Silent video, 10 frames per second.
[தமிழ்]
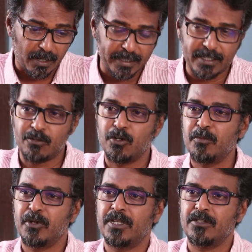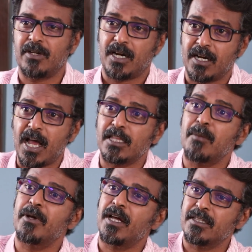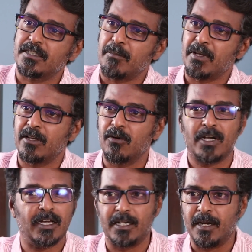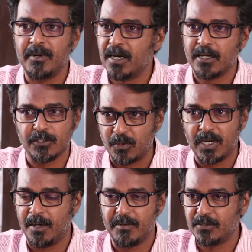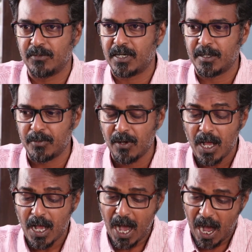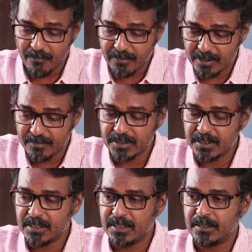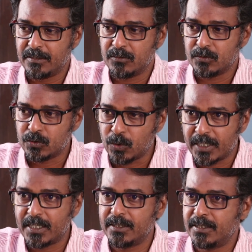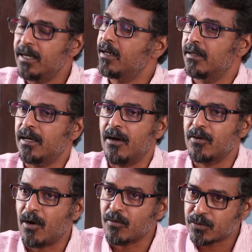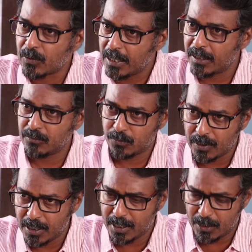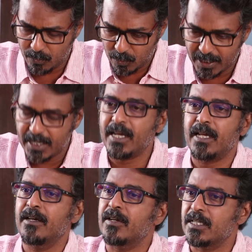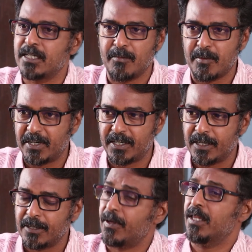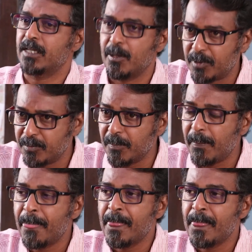ஆடிட்டர் குருமூர்த்தியே சொல்கிறாரு நான் தான் போய் அந்த சமாதியில் உட்காரு அப்படிலாம் நான் சொன்னேன் அப்படின்னு சொல்கிறார் அப்போ அவர் வந்து தொடக்கத்தில் அவர் அவங்க சொன்ன சொன்ன உடனே ராஜினாமா பண்ணிடுறாரு அதுக்கப்புறமும்